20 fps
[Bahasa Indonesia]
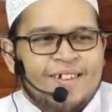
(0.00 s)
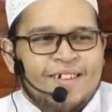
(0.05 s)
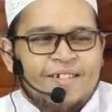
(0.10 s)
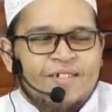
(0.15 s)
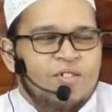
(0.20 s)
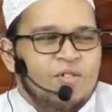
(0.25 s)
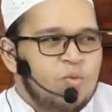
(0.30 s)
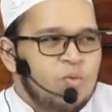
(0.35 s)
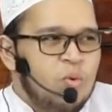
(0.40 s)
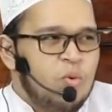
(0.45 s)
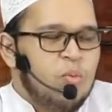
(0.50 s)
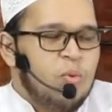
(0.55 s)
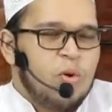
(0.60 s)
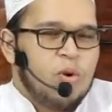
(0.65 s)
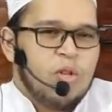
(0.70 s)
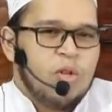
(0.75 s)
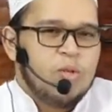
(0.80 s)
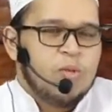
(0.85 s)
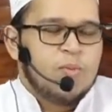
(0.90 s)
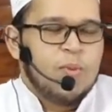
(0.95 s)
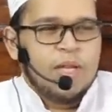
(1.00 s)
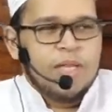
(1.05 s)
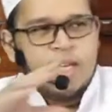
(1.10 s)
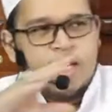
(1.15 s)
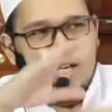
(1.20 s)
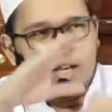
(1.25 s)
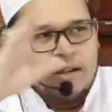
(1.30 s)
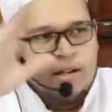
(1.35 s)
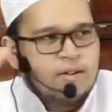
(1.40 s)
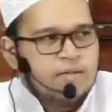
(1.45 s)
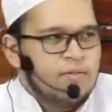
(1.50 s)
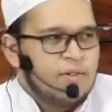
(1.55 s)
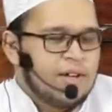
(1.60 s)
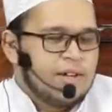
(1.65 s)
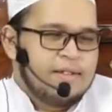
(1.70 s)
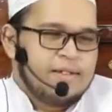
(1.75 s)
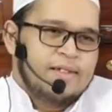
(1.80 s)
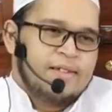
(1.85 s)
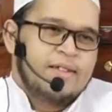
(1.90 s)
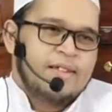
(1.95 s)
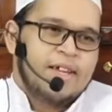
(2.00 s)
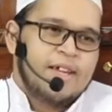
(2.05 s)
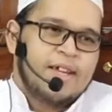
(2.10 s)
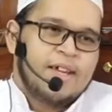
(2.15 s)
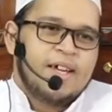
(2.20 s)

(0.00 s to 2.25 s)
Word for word: nah, eh, pokoknya banyak versi